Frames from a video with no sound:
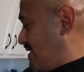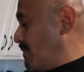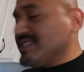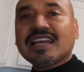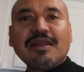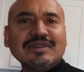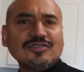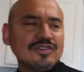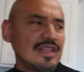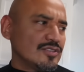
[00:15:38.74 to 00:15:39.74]
¿Vas a querer más
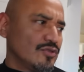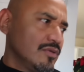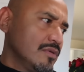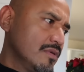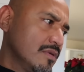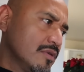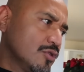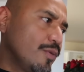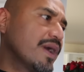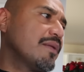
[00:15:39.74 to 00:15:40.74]
tortillas?
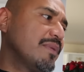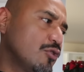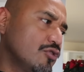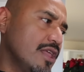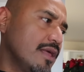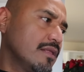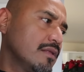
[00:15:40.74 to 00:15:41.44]
¿Tú vas a querer más tortillas?